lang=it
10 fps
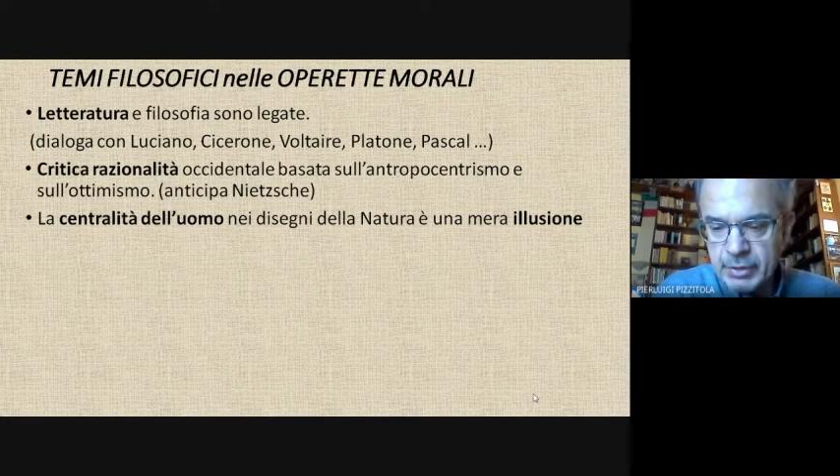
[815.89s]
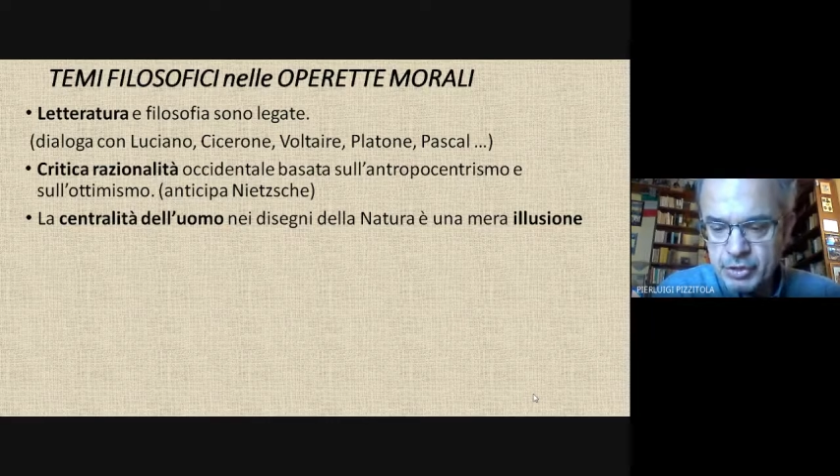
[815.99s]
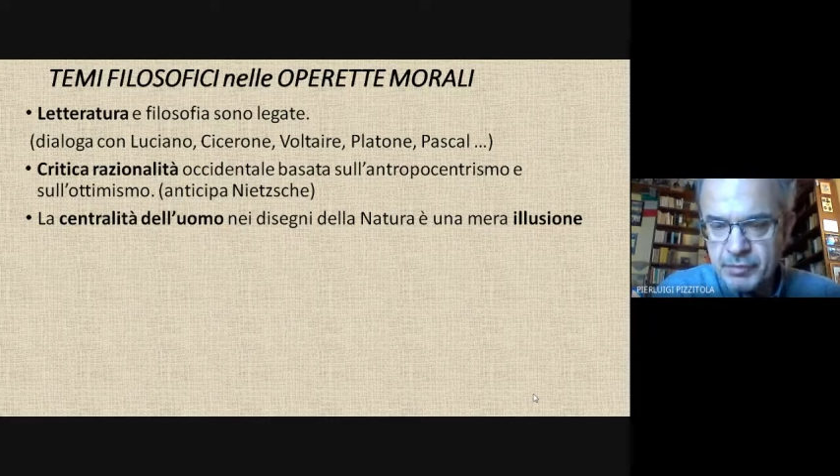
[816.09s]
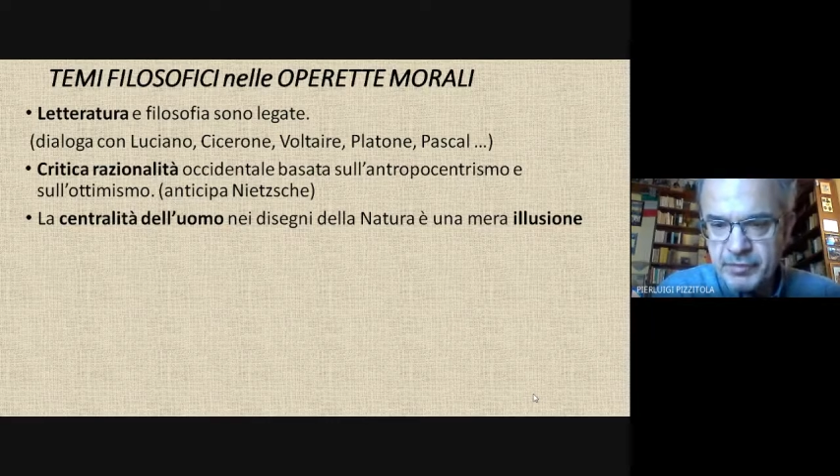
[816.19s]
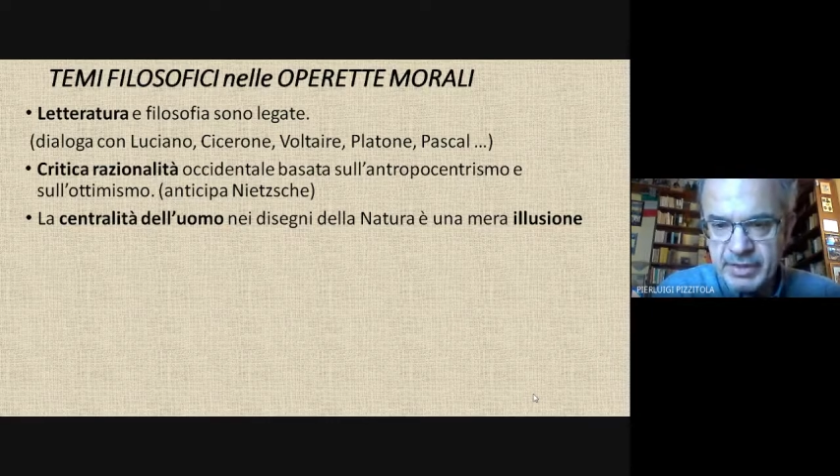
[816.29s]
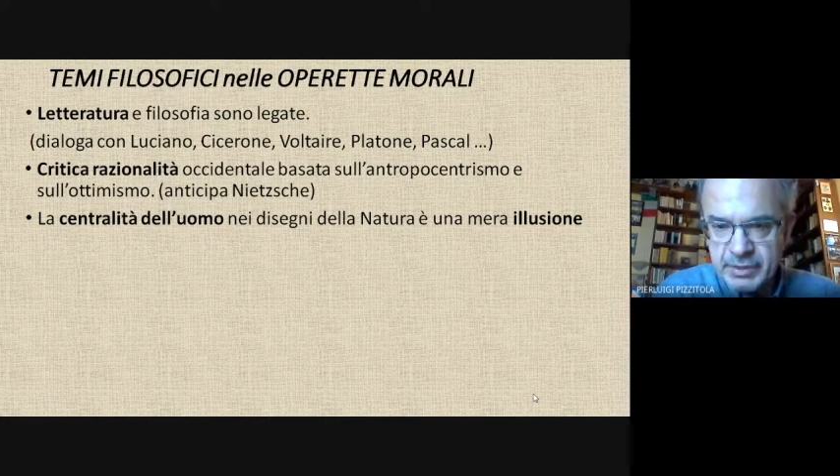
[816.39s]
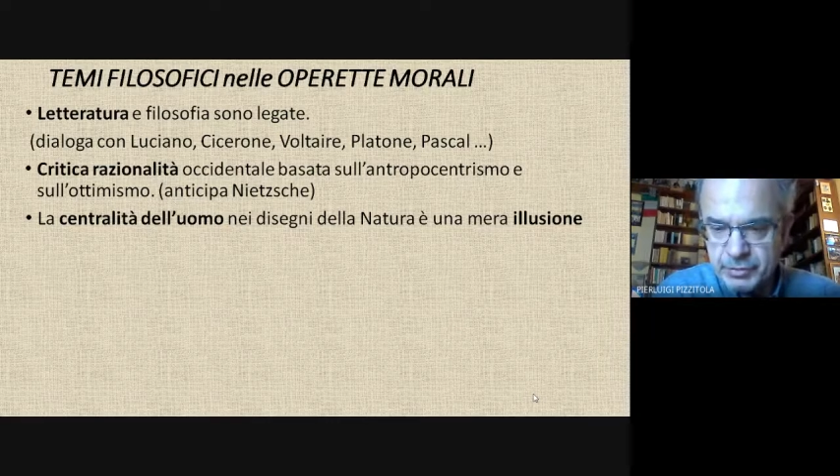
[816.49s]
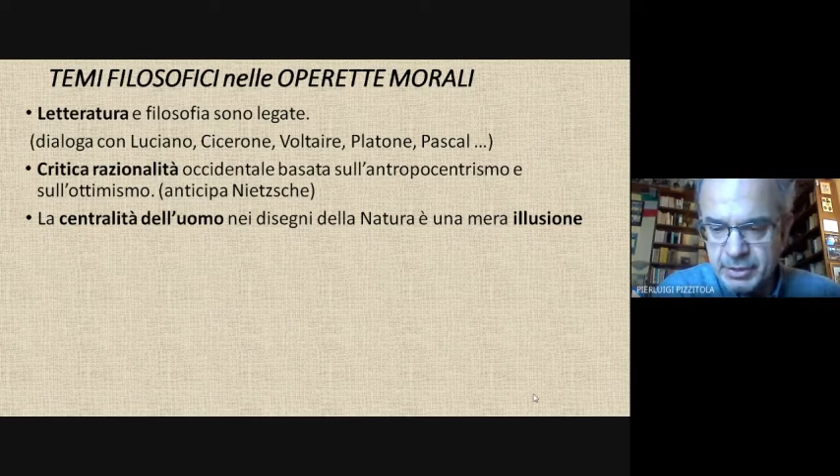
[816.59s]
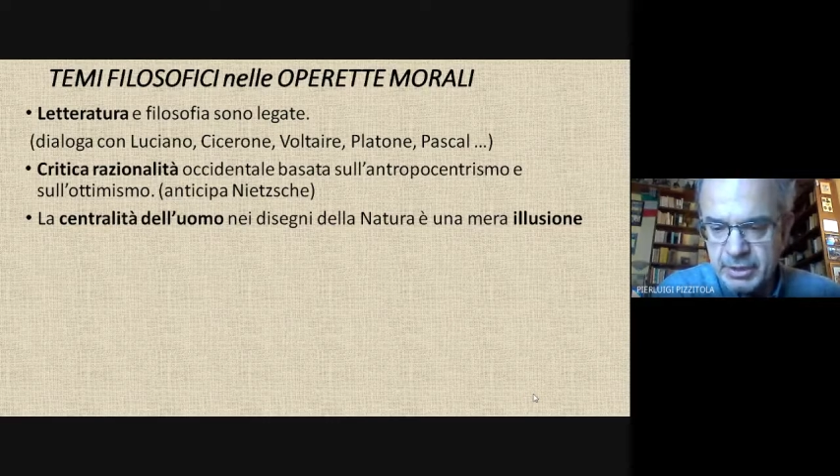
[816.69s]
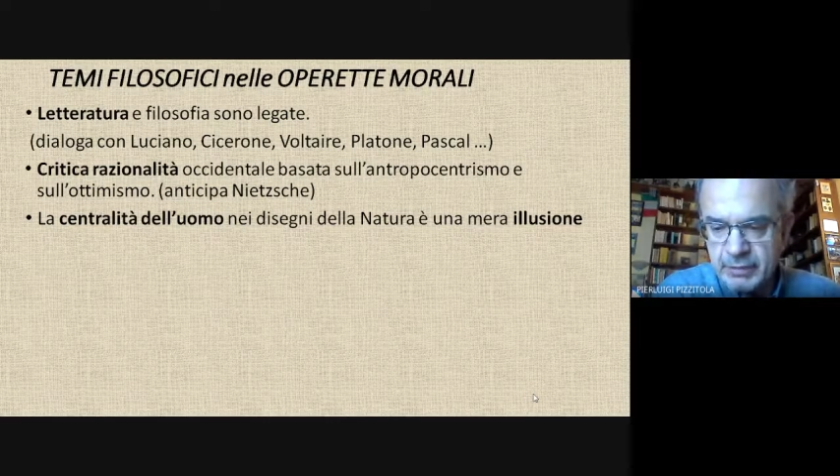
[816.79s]
quando ci aveva
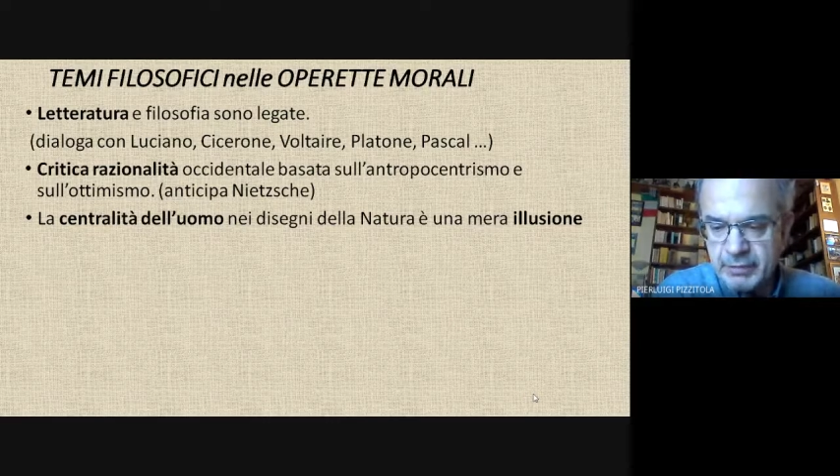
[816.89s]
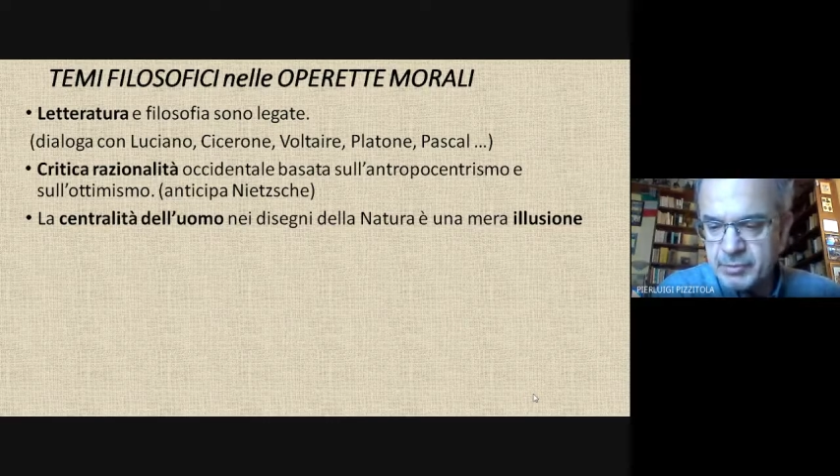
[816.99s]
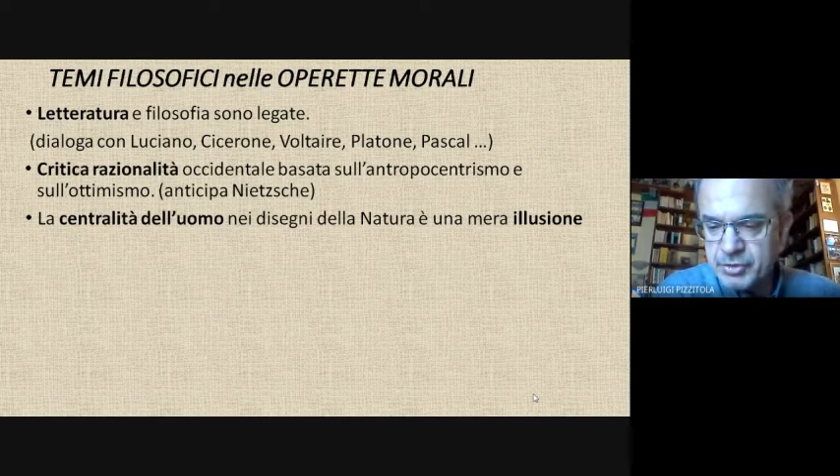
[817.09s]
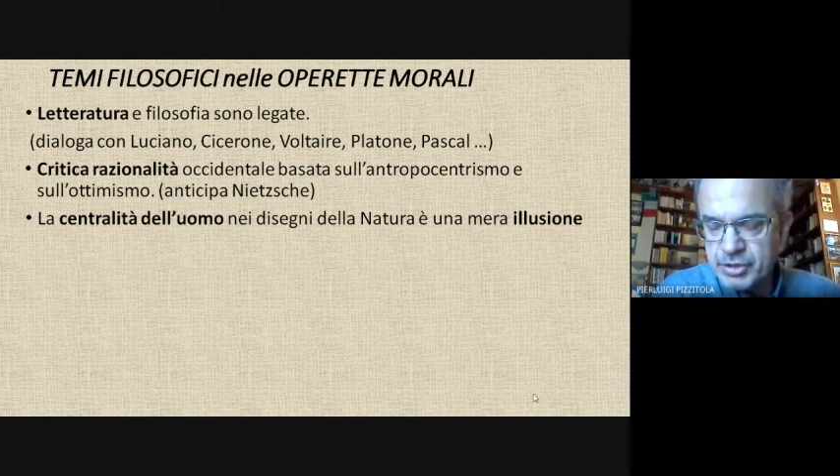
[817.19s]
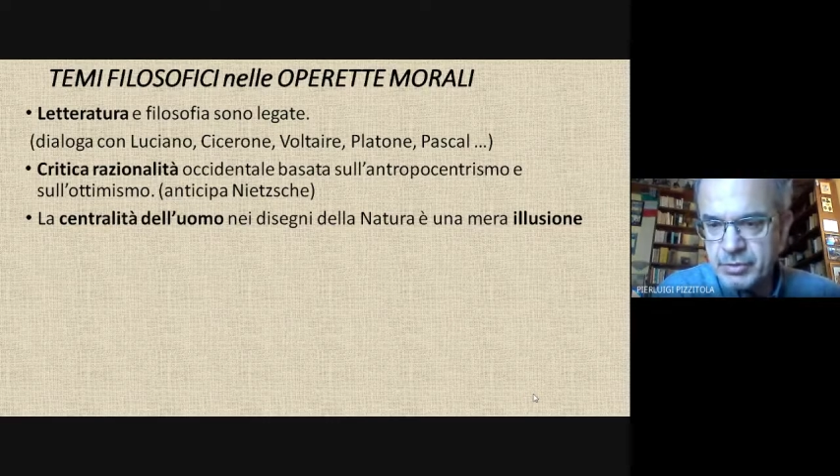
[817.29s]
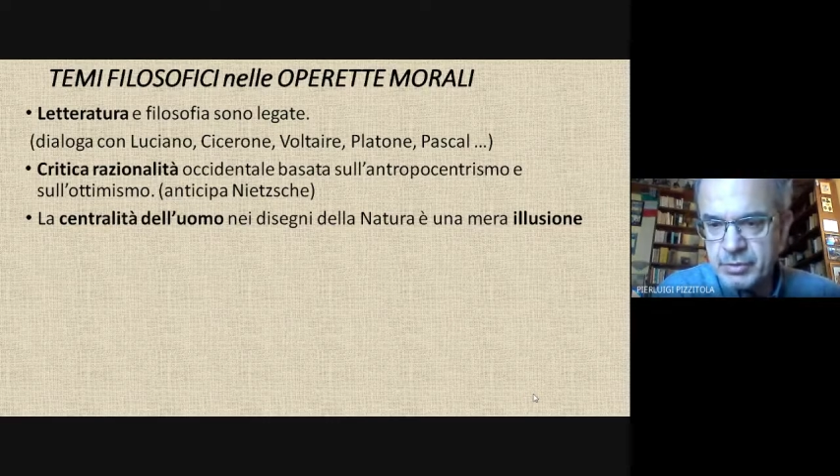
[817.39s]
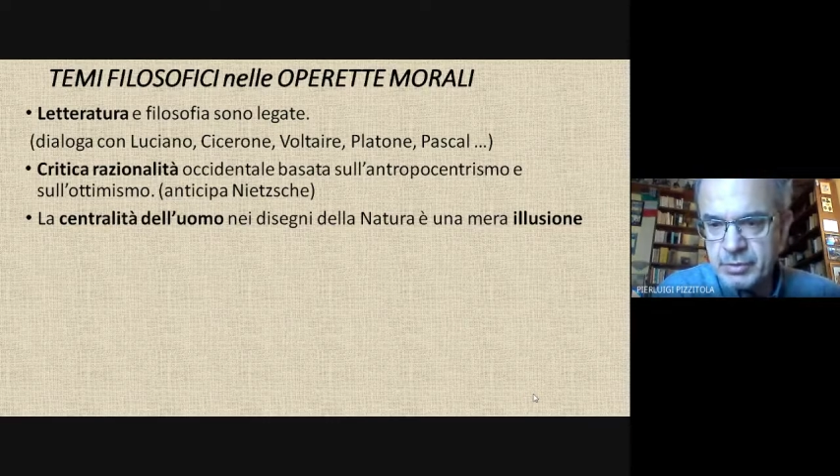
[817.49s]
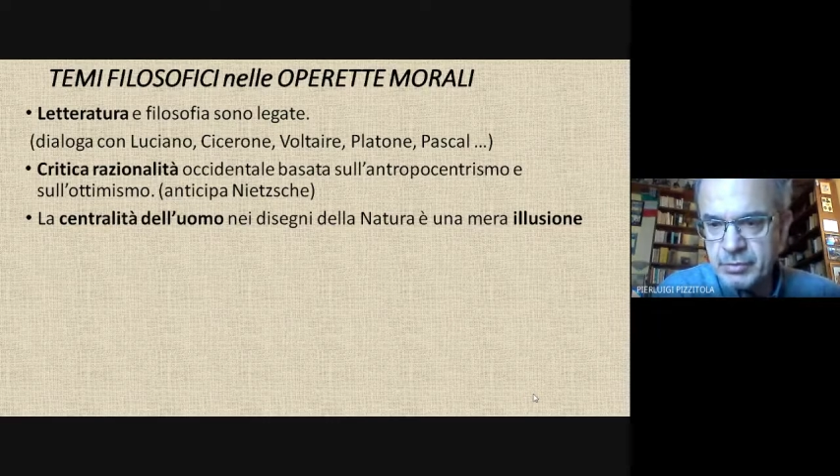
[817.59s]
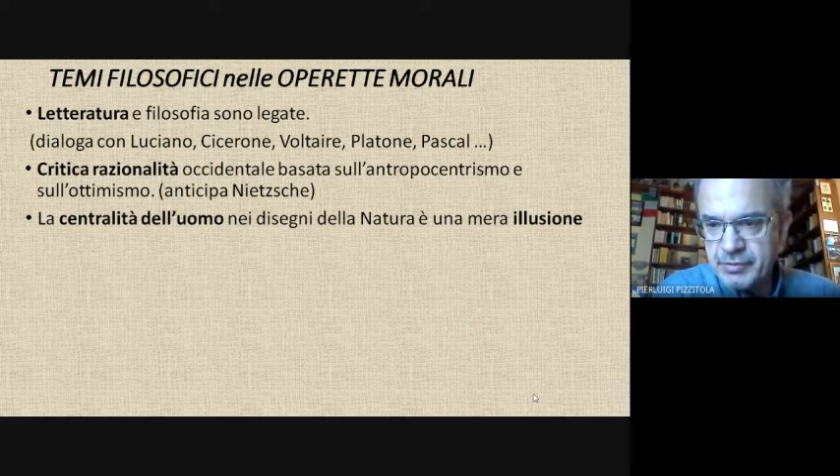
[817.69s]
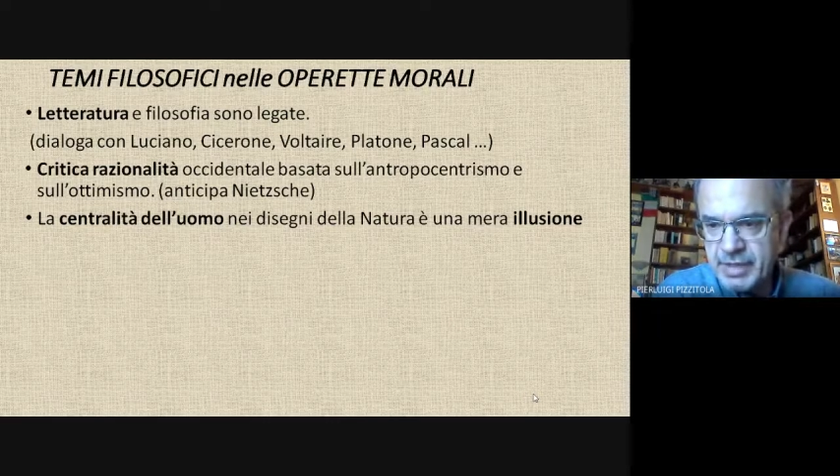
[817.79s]
detto che non eravamo al
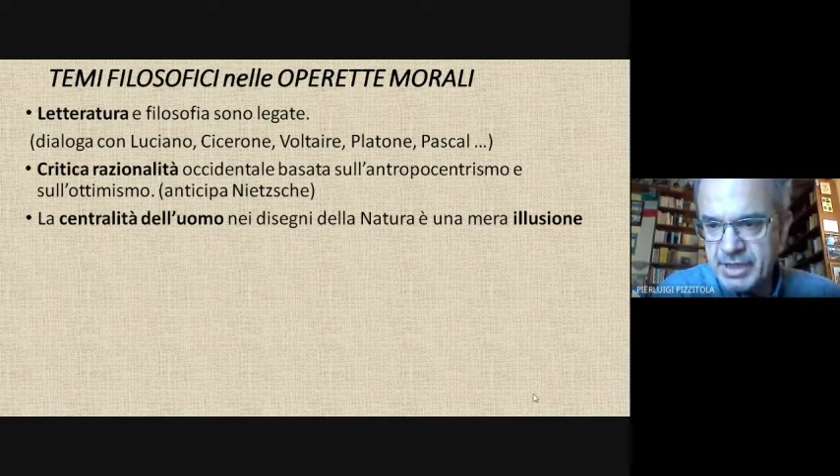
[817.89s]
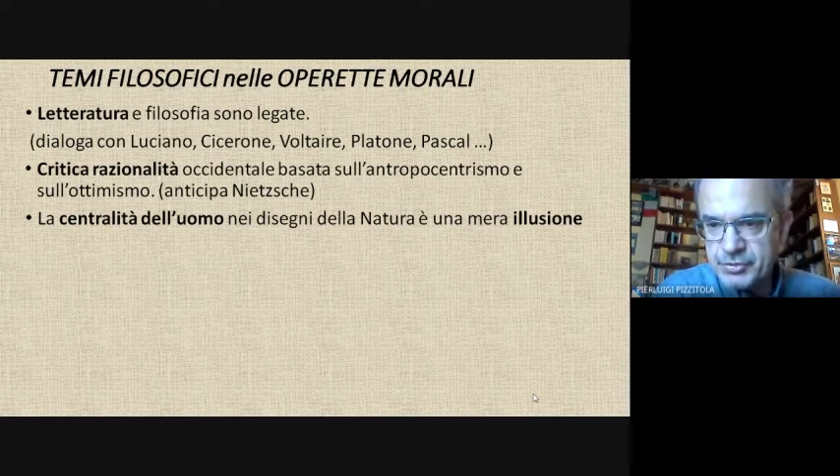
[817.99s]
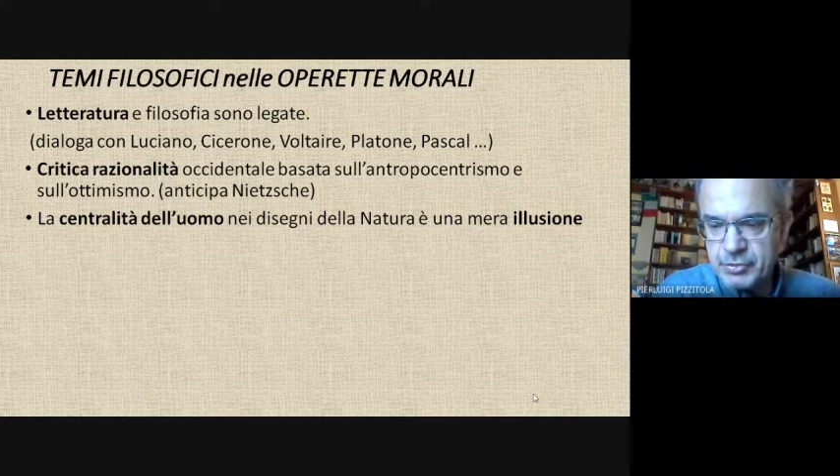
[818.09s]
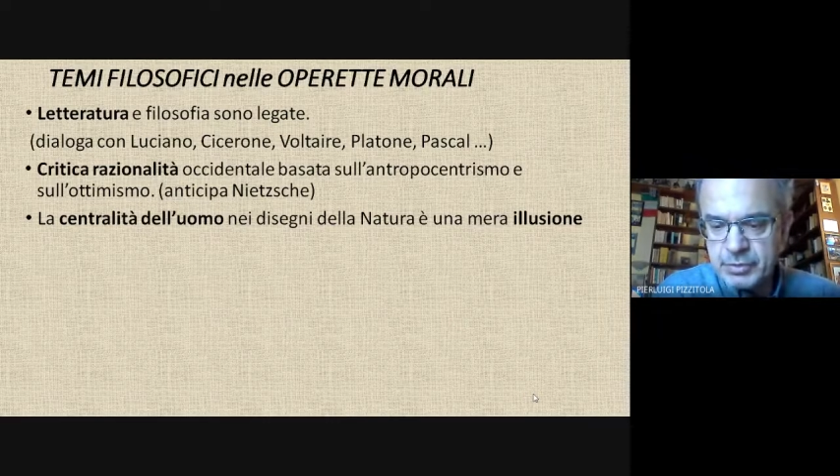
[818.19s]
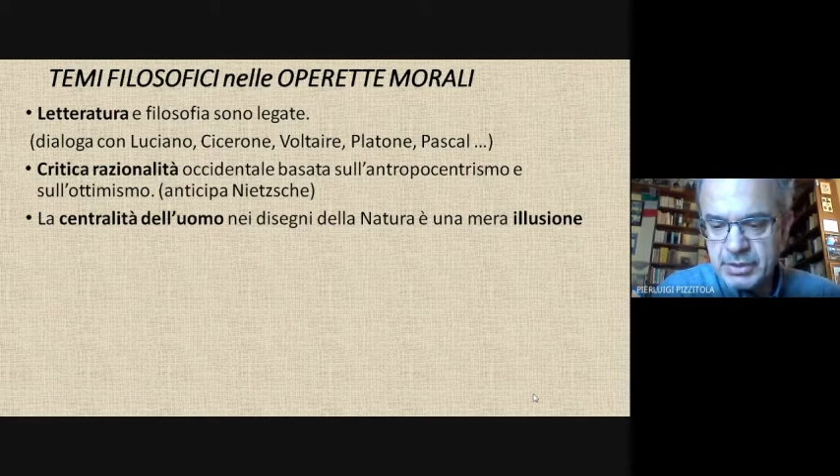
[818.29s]
centro dell'universo,